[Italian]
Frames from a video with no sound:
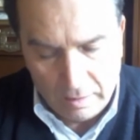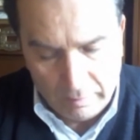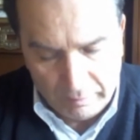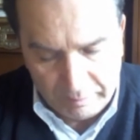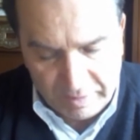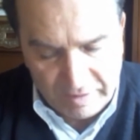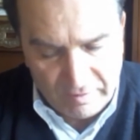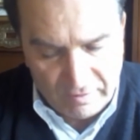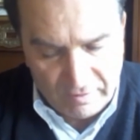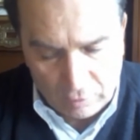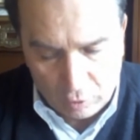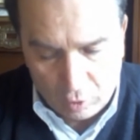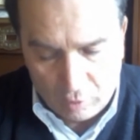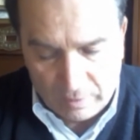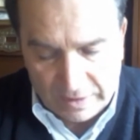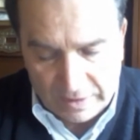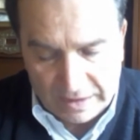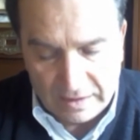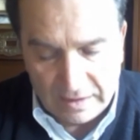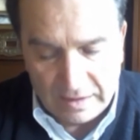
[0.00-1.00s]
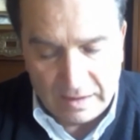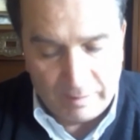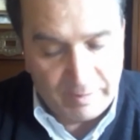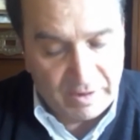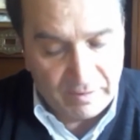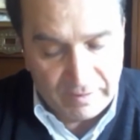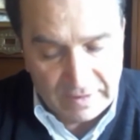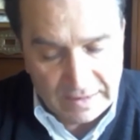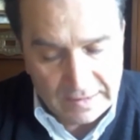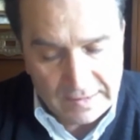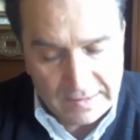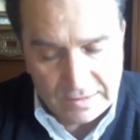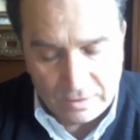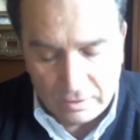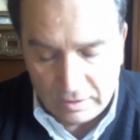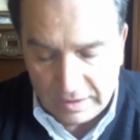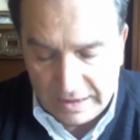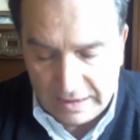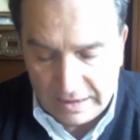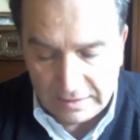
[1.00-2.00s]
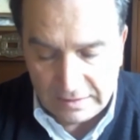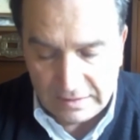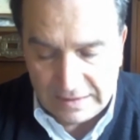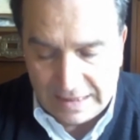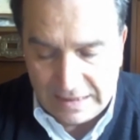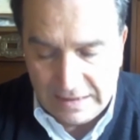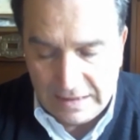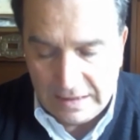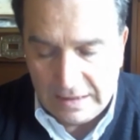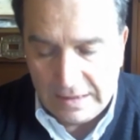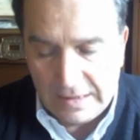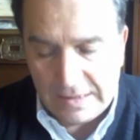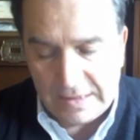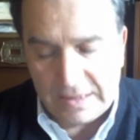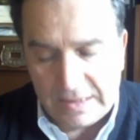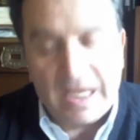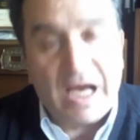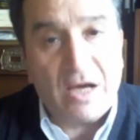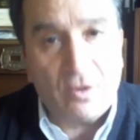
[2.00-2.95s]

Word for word: Primo volume, La preparazione dagli inizi a